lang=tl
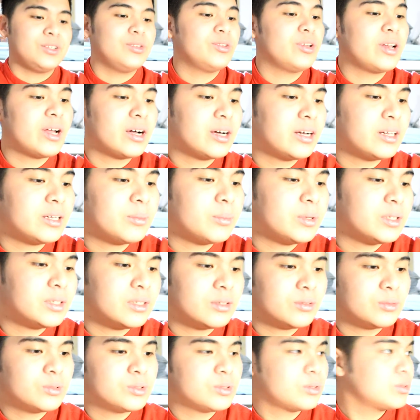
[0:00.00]
Yun lang nga naman
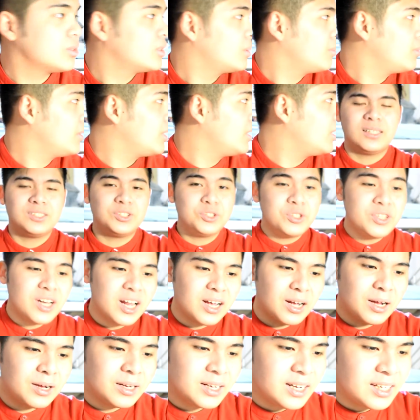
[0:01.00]
ang gusto ko sabihin. So, yun
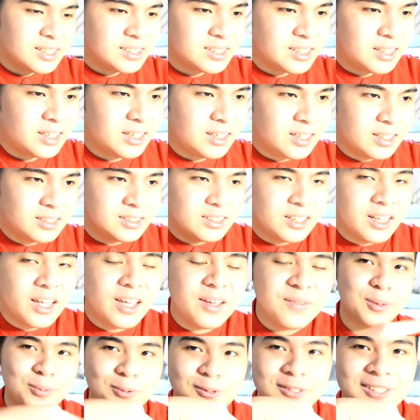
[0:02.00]
lang nga guys, ha. Ah,
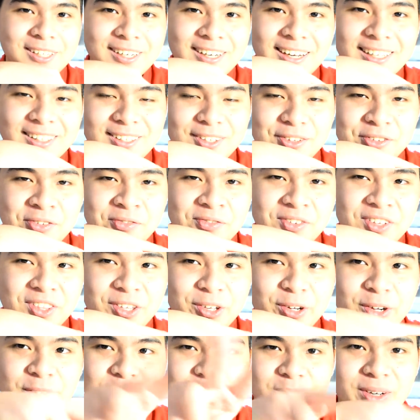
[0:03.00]
sige, tapusin na natin itong
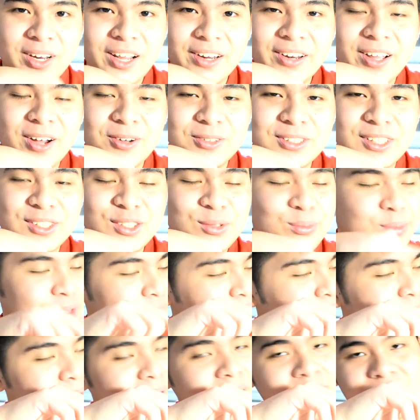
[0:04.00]
video at wala na akong
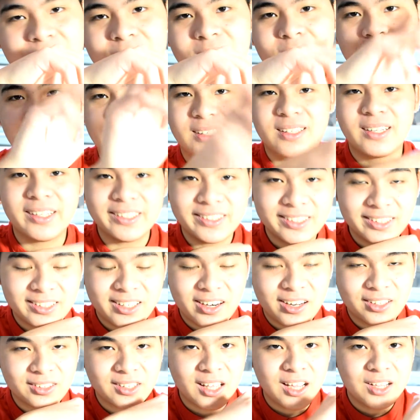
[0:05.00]
sasabihin pa. Kita-kita
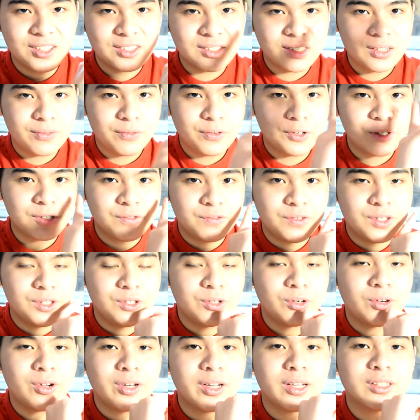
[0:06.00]
na lang tayo sa first
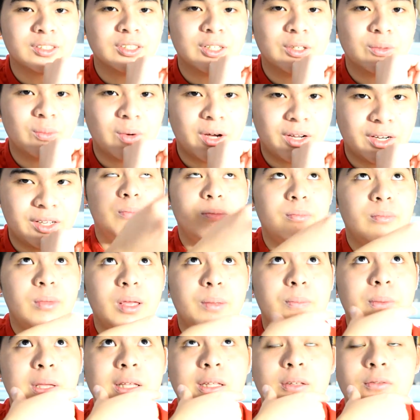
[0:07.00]
video ko ng January.
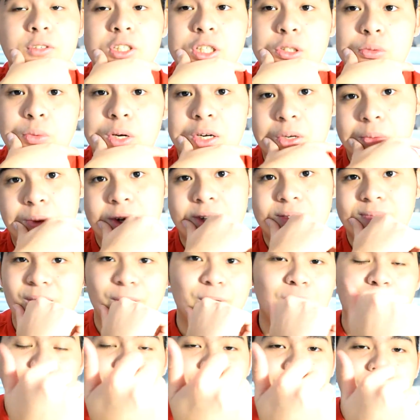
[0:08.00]
Maybe January 1,
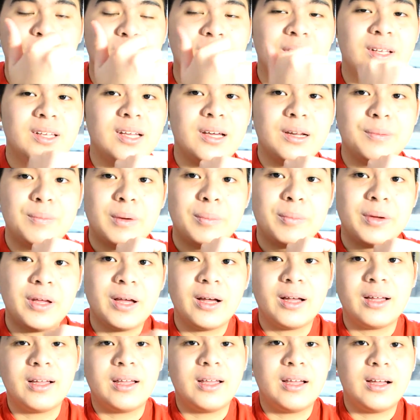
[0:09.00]
wala po na mangyayari
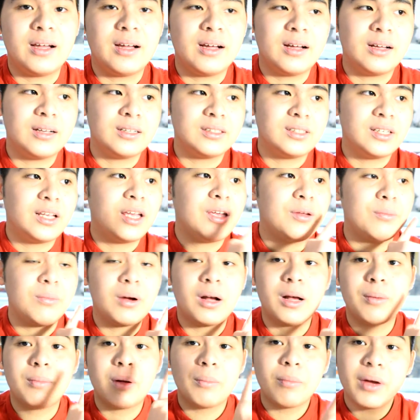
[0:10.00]
mamaya. Kaya, sige,
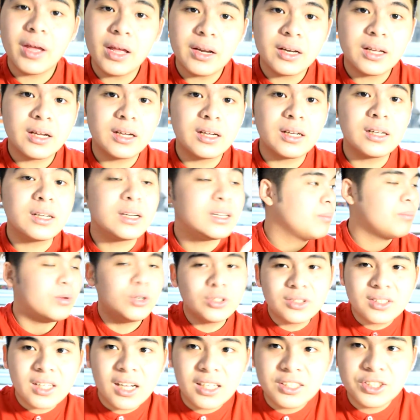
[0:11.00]
mga mamaya na
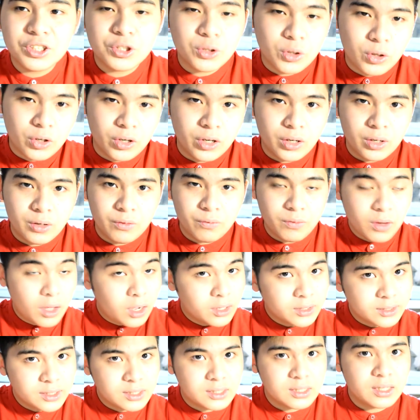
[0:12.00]
montage or
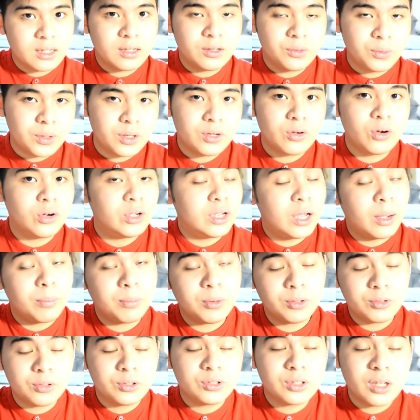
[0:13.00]
vlogs na gagawin ko,
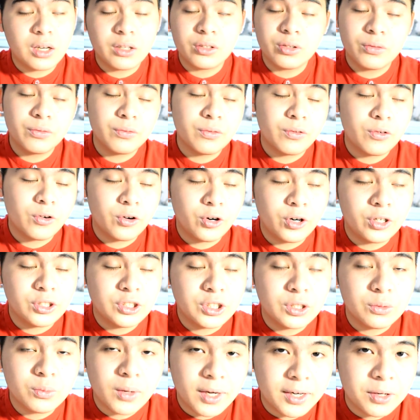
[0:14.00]
i-upload ko na lang yun for
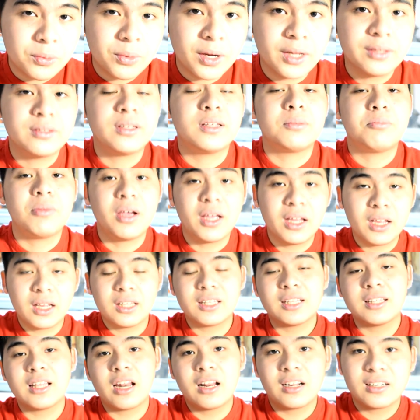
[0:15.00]
January 1. At
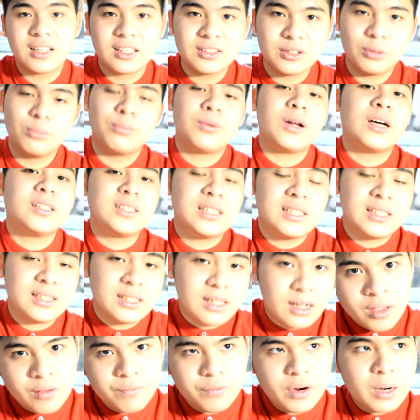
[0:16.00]
makikita na lang natin process
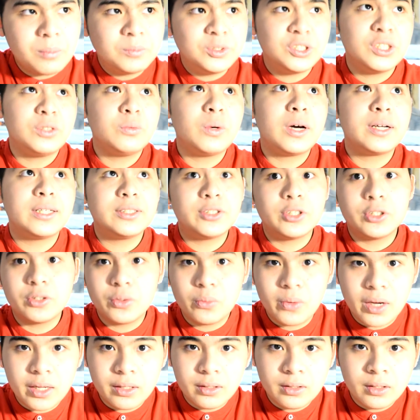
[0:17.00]
ng from January
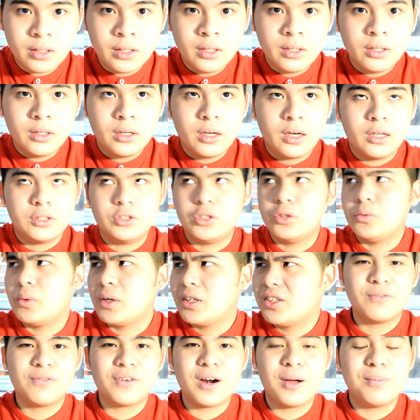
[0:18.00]
31 uh, ah,
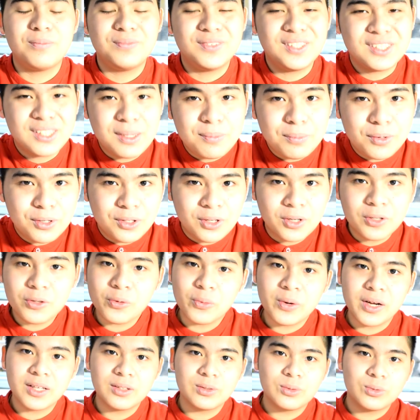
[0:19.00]
January, from December
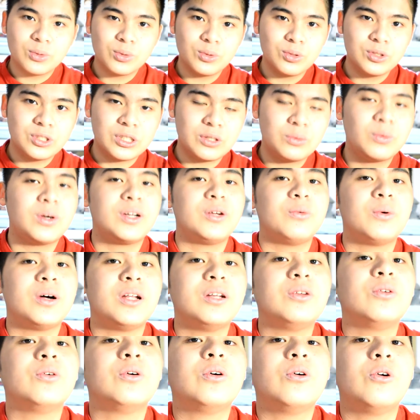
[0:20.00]
31 to January
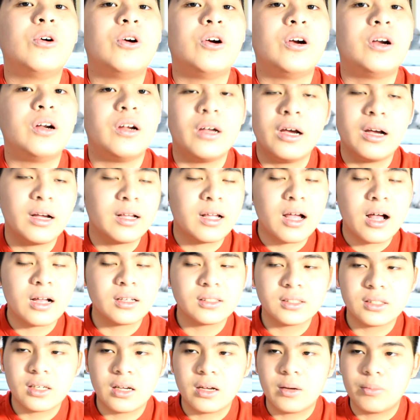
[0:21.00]
1 or hanggang
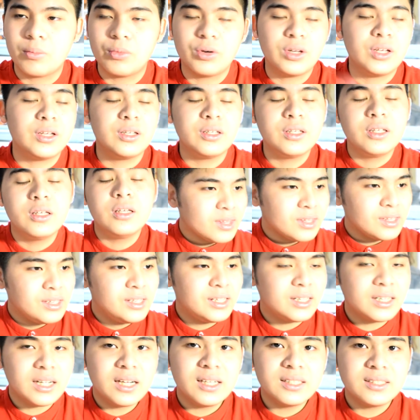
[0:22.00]
sa muli.
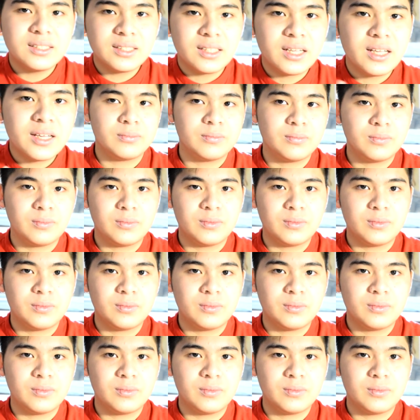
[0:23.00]
Yeah guys, sige.